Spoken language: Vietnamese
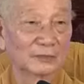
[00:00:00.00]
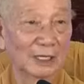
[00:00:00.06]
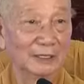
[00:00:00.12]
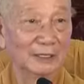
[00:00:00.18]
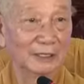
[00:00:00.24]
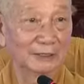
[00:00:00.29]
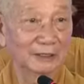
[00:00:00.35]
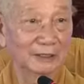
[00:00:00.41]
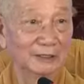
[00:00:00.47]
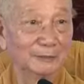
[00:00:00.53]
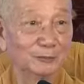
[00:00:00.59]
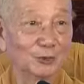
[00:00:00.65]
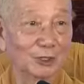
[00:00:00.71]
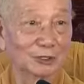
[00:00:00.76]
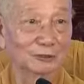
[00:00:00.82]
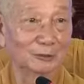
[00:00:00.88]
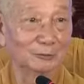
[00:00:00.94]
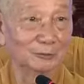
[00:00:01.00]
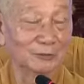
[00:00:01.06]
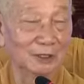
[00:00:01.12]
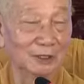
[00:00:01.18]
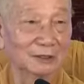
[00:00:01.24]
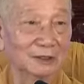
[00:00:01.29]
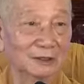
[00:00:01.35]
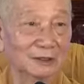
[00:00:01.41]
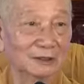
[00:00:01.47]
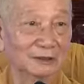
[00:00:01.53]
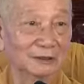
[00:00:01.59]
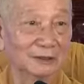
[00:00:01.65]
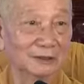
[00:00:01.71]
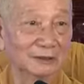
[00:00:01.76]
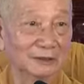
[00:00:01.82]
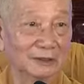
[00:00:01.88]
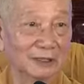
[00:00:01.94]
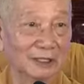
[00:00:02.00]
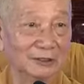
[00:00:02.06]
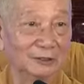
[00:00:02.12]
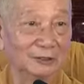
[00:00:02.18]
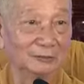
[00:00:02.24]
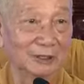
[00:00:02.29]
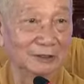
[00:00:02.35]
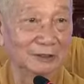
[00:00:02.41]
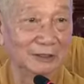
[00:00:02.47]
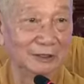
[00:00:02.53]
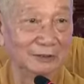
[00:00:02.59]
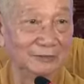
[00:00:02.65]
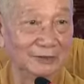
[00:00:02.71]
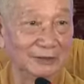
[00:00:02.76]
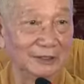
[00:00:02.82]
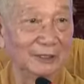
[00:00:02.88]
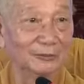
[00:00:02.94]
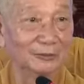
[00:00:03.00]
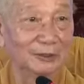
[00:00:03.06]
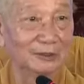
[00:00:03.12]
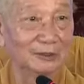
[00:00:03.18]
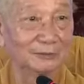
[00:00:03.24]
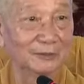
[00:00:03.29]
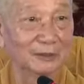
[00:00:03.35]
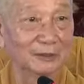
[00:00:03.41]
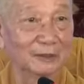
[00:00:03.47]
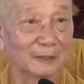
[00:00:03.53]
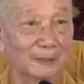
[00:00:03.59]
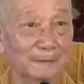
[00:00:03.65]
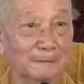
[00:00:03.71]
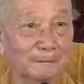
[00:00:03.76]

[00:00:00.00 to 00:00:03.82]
Đây là cái điểm quan trọng nhất để chúng ta nhìn về giáo lý Đức Phật.